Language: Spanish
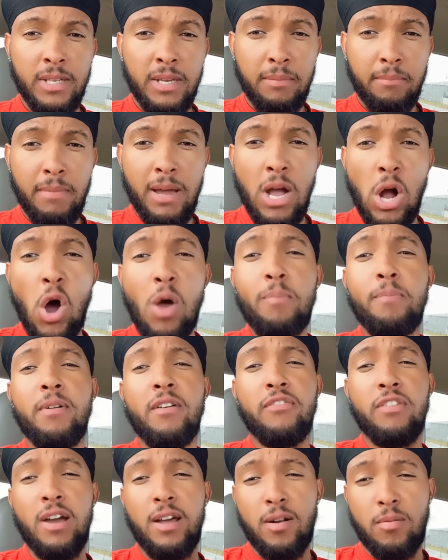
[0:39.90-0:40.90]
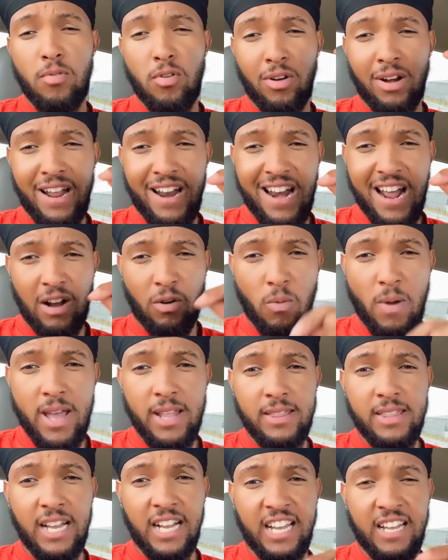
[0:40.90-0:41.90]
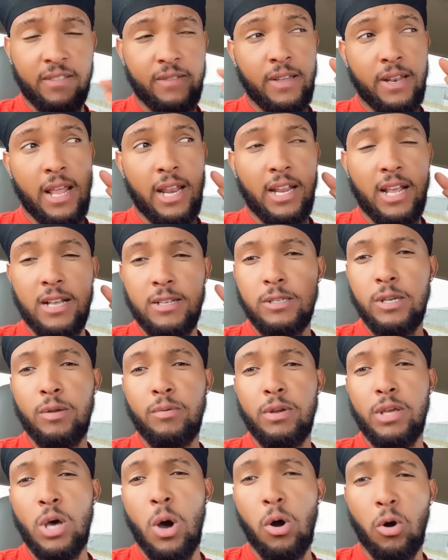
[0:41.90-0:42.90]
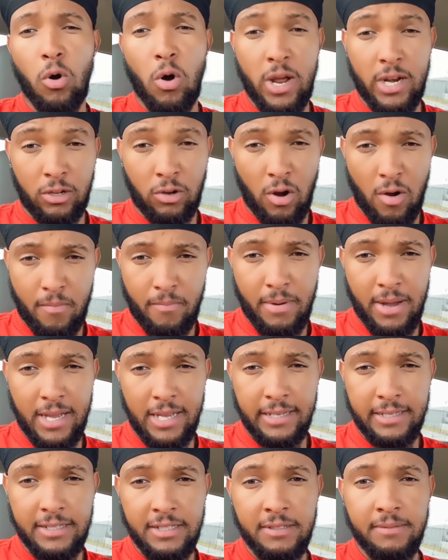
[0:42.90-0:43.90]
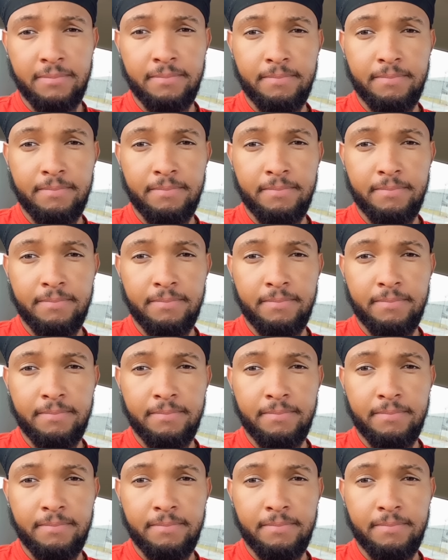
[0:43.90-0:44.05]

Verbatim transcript: Mejor prefiero borrar la cuenta que tener que hacer video con el compa ese.